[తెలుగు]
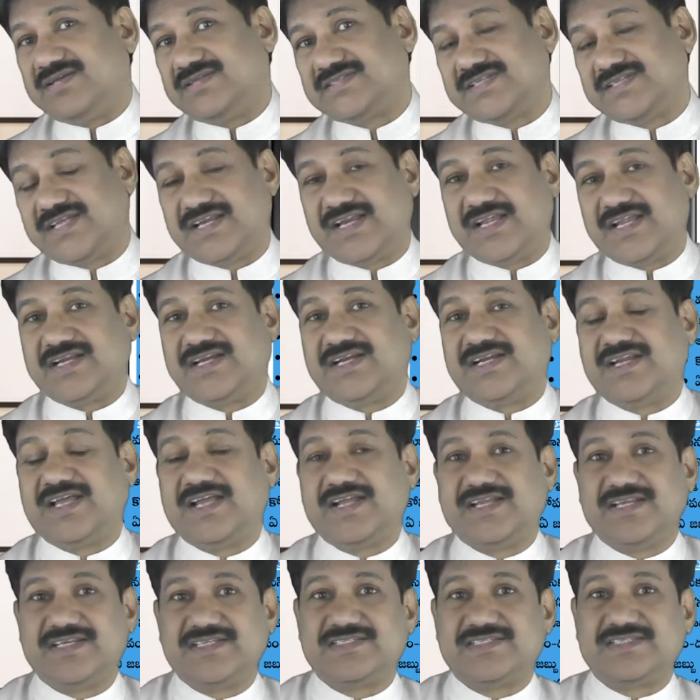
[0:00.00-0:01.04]
సరైన
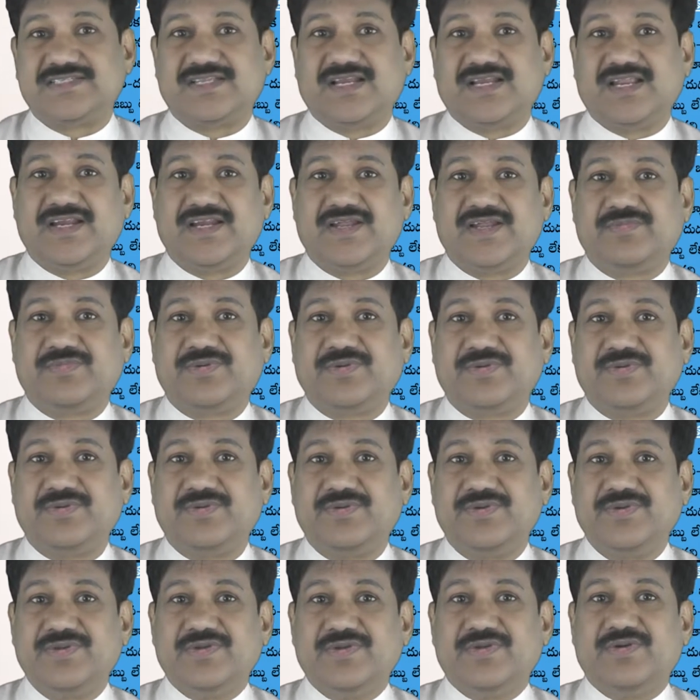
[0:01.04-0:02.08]
డయాగ్నోసిస్ లేనప్పుడు
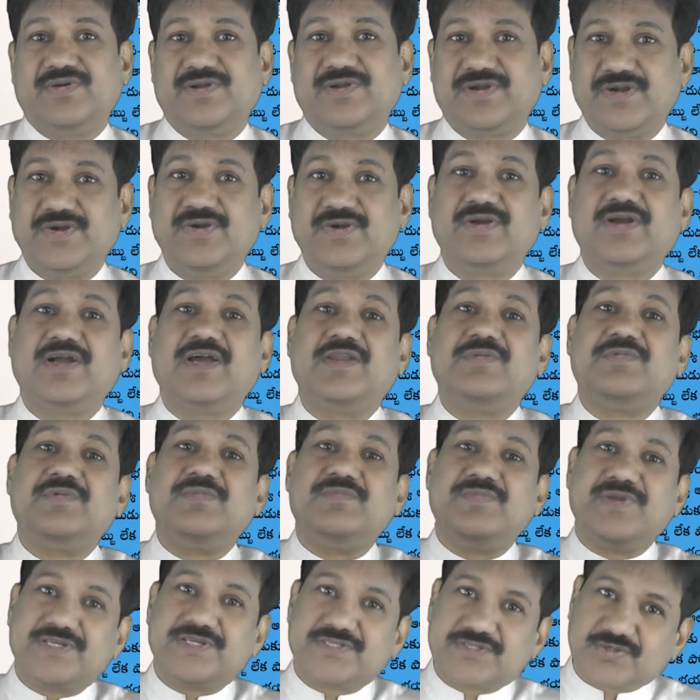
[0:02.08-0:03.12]
రెండు కలిపి
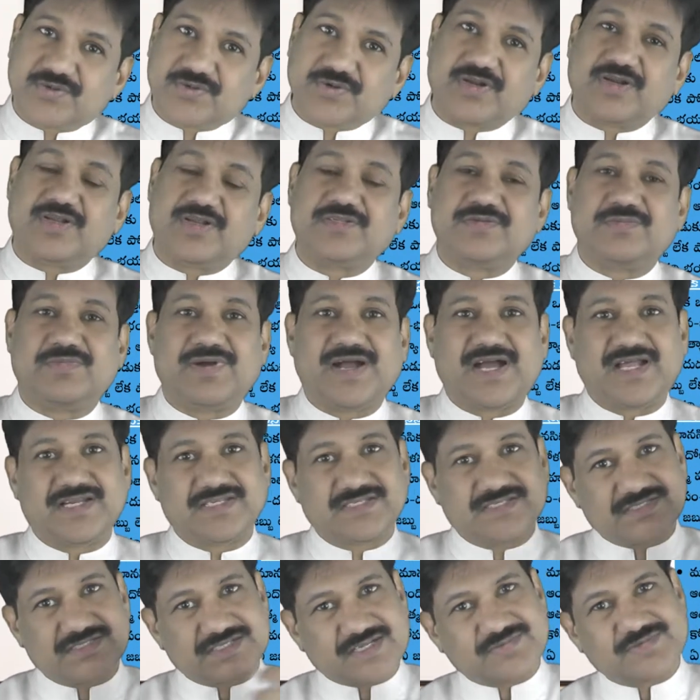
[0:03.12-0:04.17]
మిక్స్ కూడా రావచ్చు
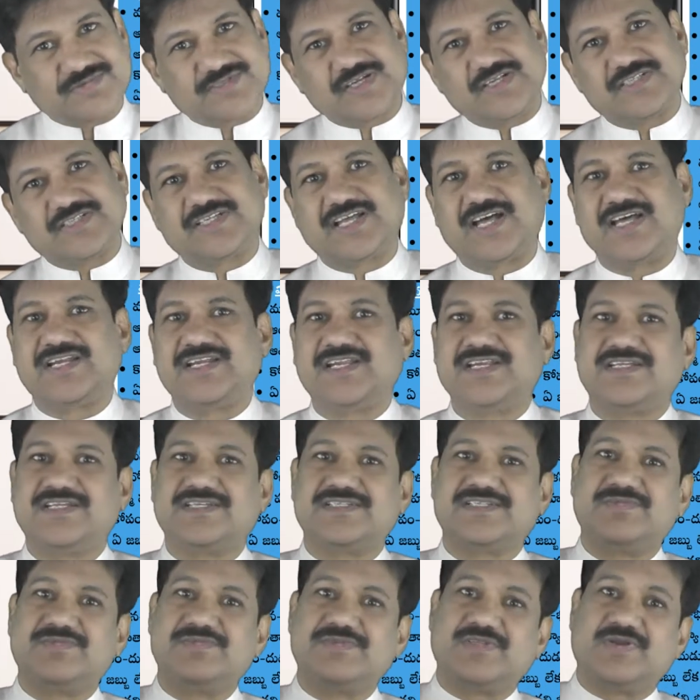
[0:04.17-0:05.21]
మానసిక సమస్యలు
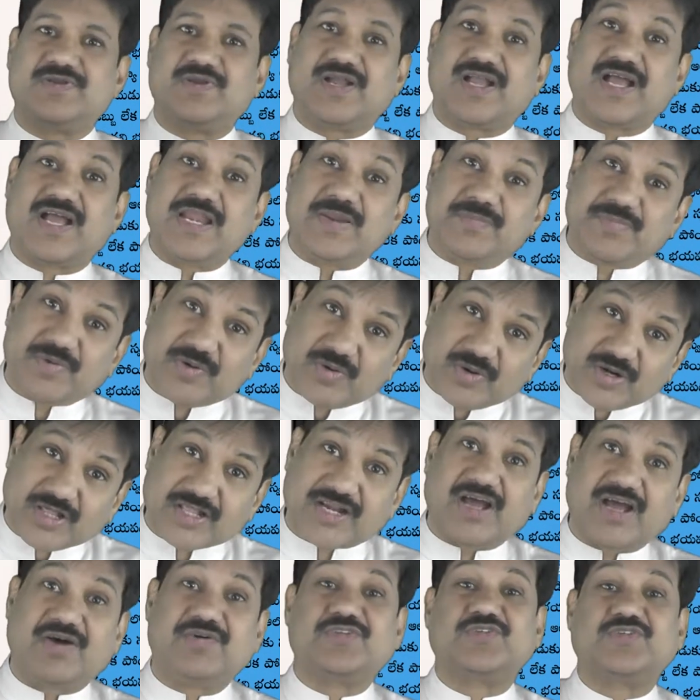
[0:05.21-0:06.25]
శారీరక సమస్యలు కలిపి కూడా
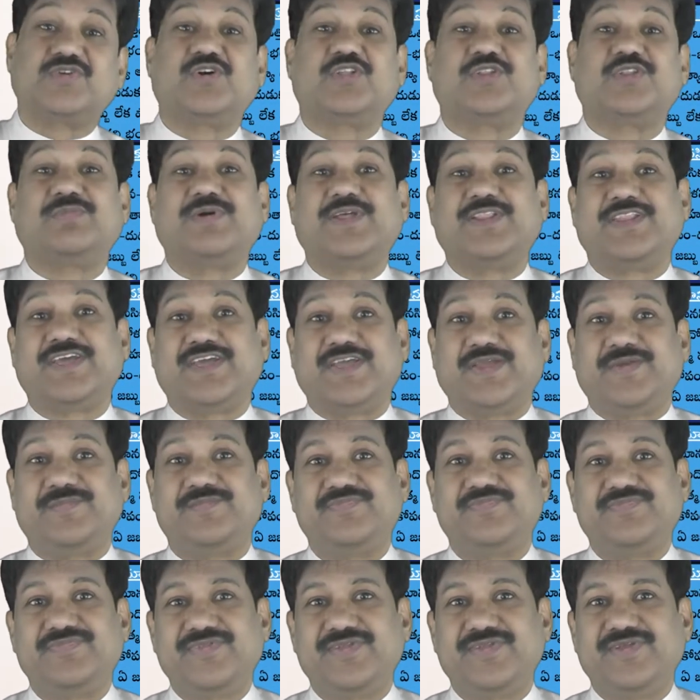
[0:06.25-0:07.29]
రావచ్చు కొంతమందికి
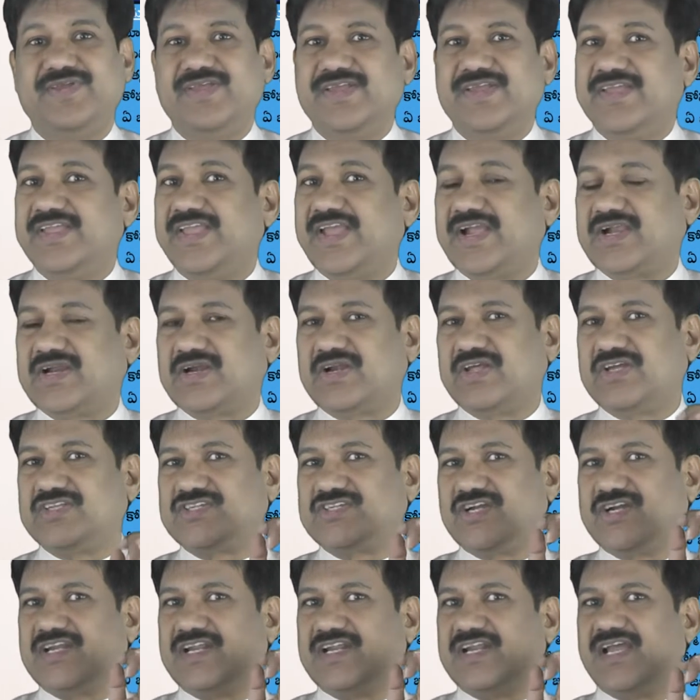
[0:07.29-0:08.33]
ఎక్కడో
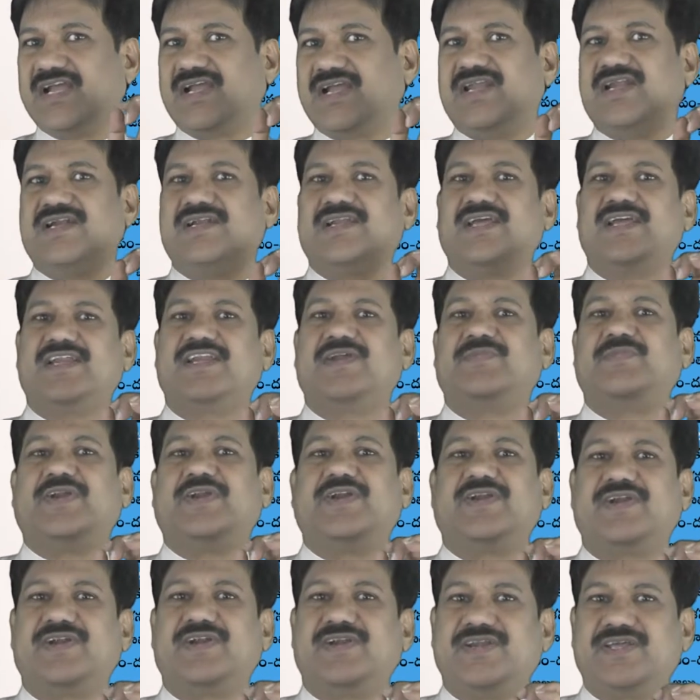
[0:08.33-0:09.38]
చోట నెగ్లెక్ట్ అయినప్పుడు
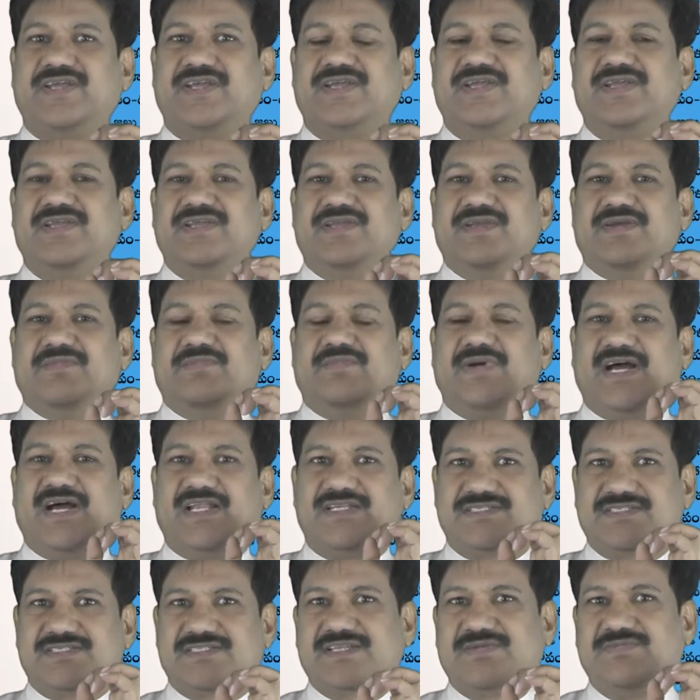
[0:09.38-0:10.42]
ఏంటంటే
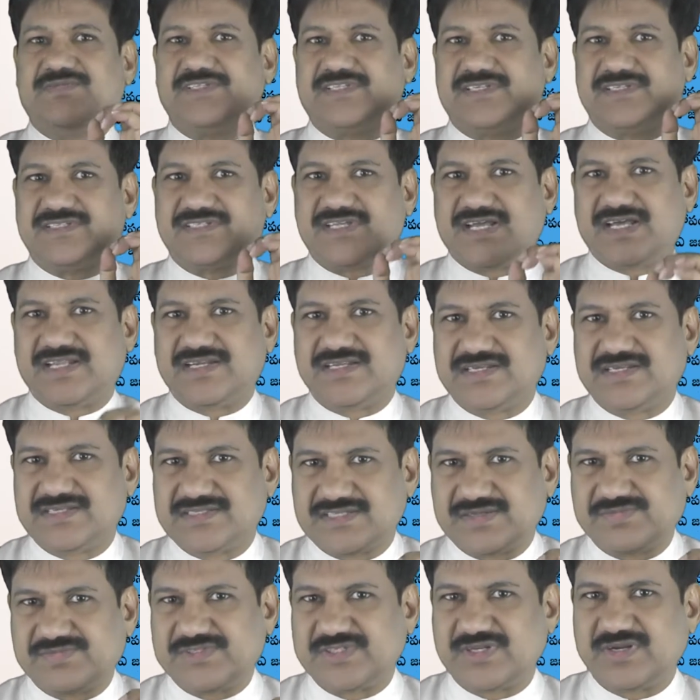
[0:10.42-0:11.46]
మానసిక సమస్యలు శారీరక
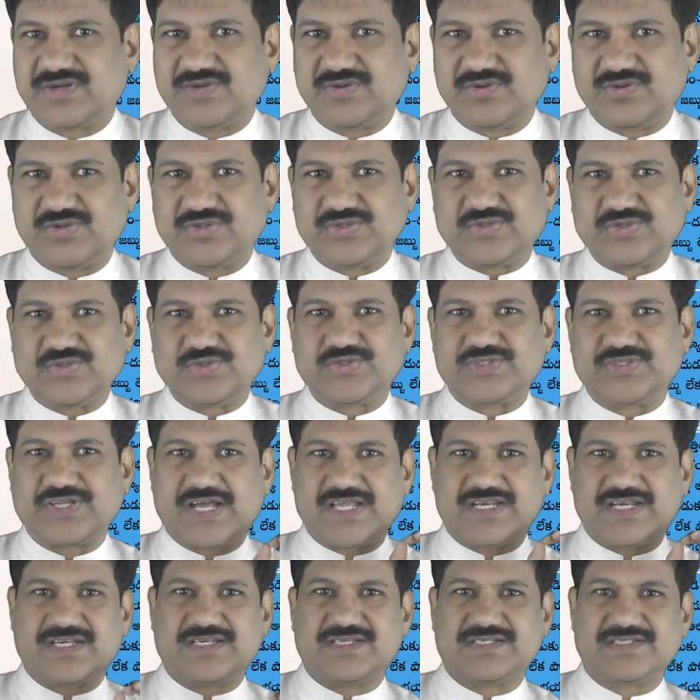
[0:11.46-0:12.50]
సమస్యలు అనుకోవచ్చు
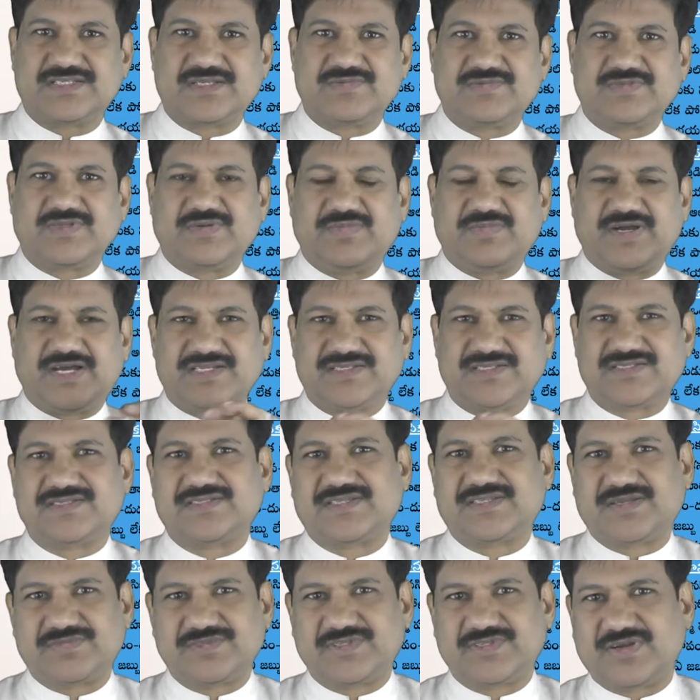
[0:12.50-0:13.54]
శారీరక సమస్యలు మానసిక
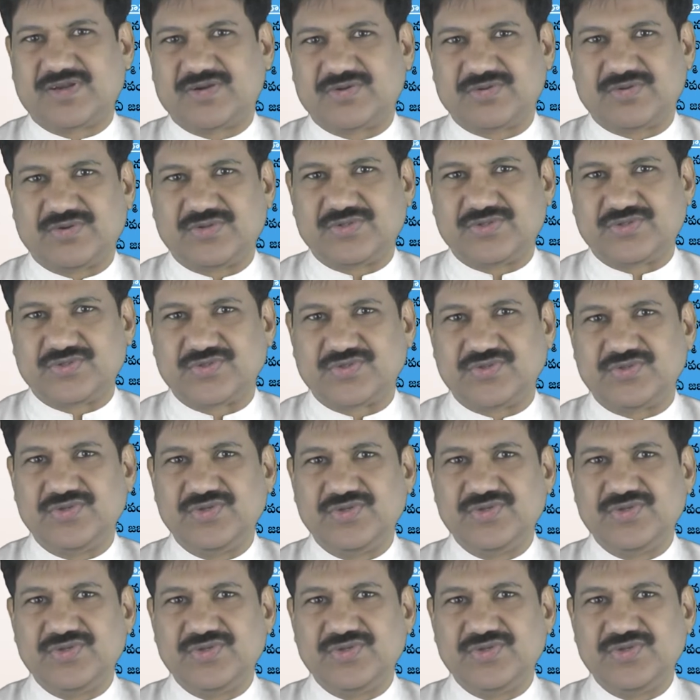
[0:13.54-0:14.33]
సమస్యలు అనుకోవచ్చు